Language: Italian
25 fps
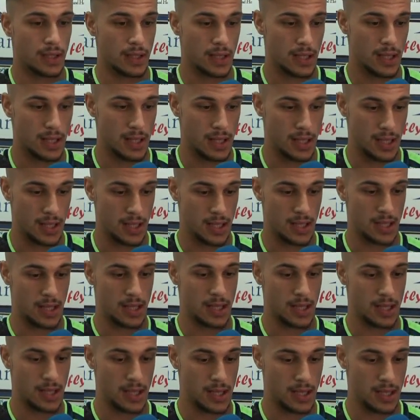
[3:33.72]

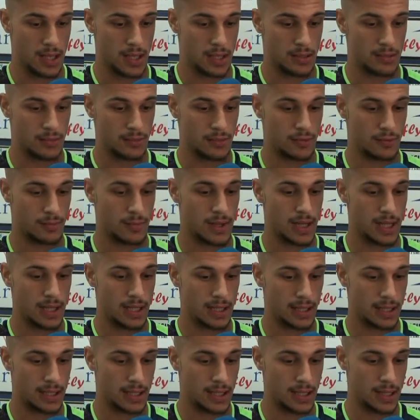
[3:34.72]
E
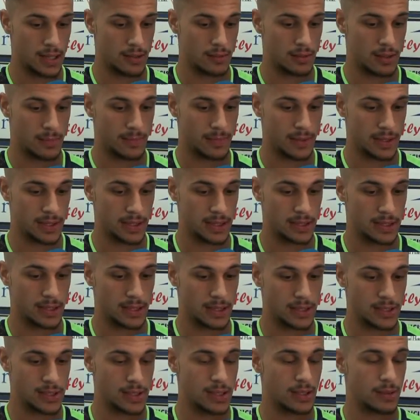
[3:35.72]
normale che è una partita
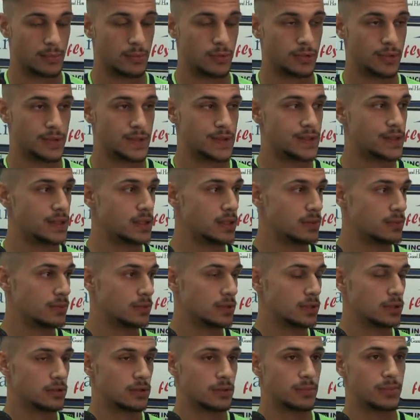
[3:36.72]
che ci dà molti
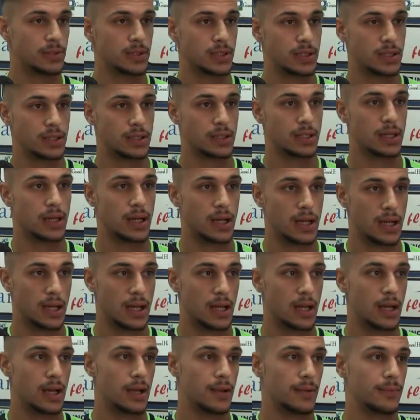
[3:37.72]
stimoli, è una
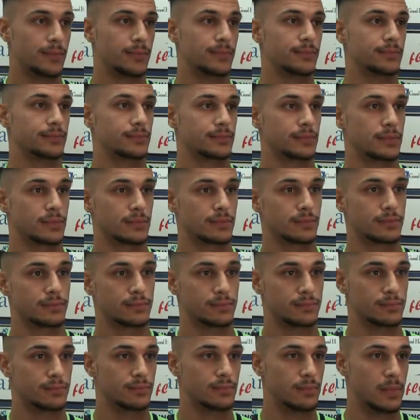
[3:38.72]
partita
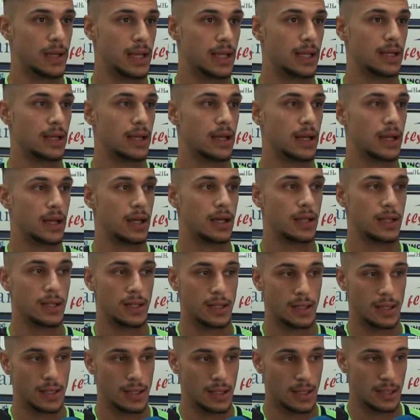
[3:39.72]
mm, bella,
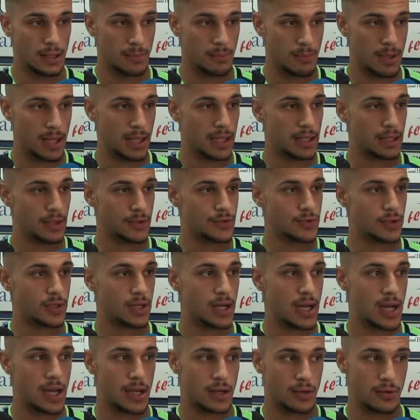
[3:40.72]
bella da
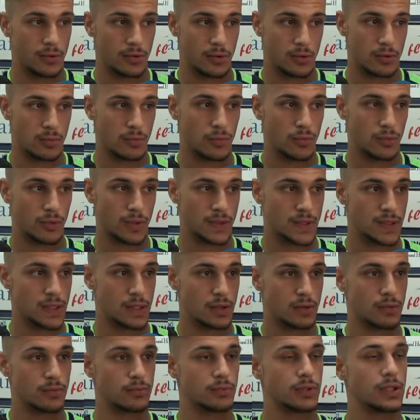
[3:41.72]
giocare, noi comunque
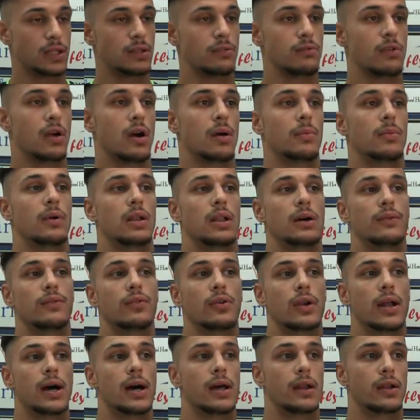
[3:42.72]
sia continuiamo a
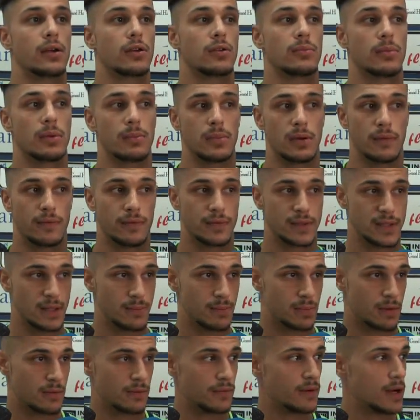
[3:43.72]
lavorare come abbiamo
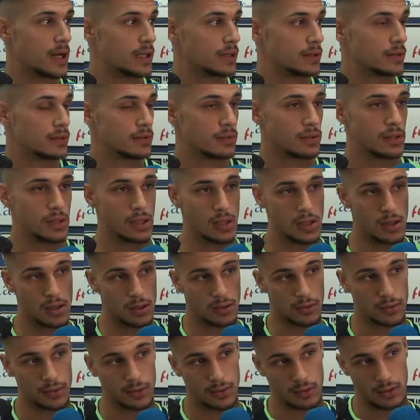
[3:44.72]
sempre fatto,
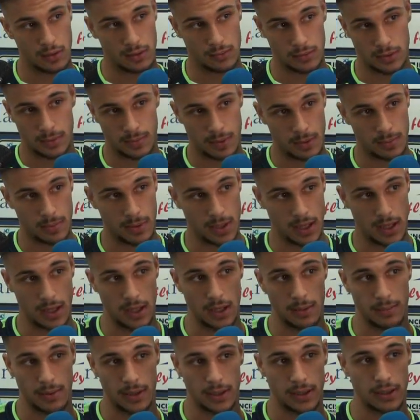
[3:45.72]
continuiamo a preparare
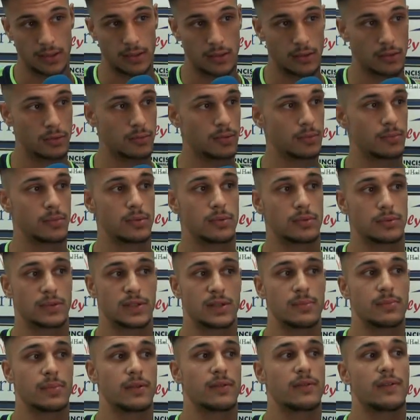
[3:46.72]
le partite come abbiamo
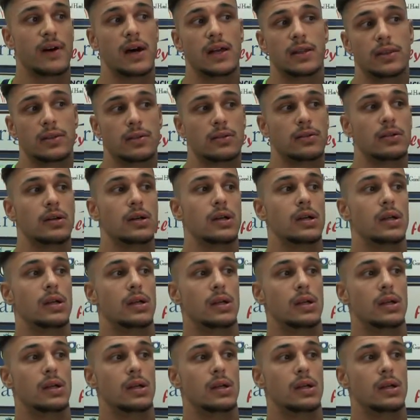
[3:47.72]
sempre fatto,